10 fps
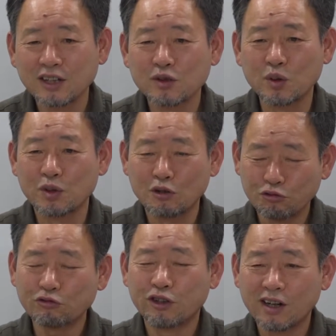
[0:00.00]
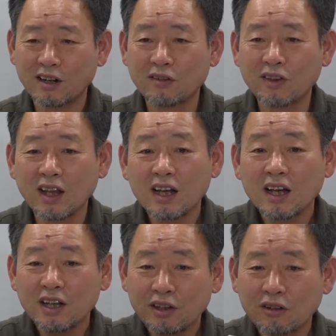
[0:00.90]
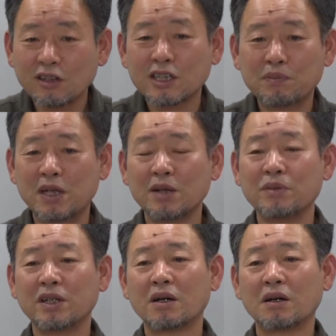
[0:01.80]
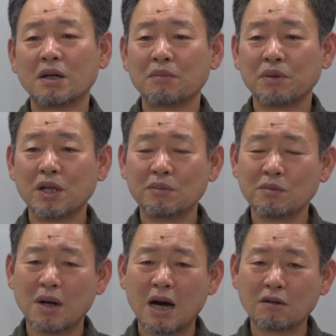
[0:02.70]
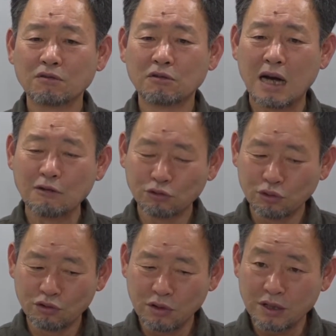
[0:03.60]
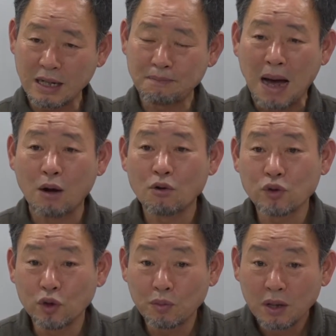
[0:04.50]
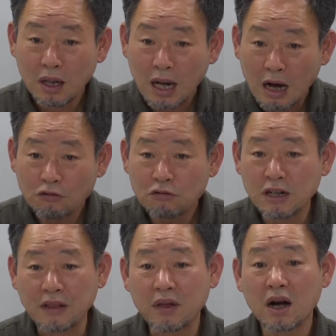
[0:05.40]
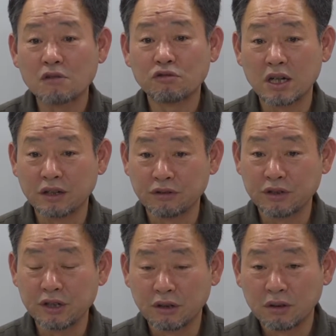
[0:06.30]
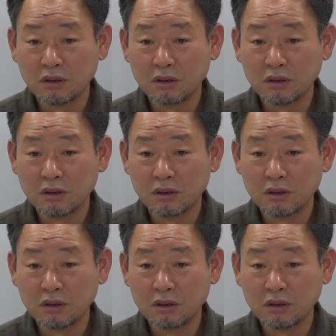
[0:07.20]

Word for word: 죄송합니다 뚝뚝이라고 그러는데 이거를 이제 빌립니다. 빌리면 뭐 하루 한국 돈으로 해서 한 만 원 정도만 하루를 렌탈할 수가 있거든요.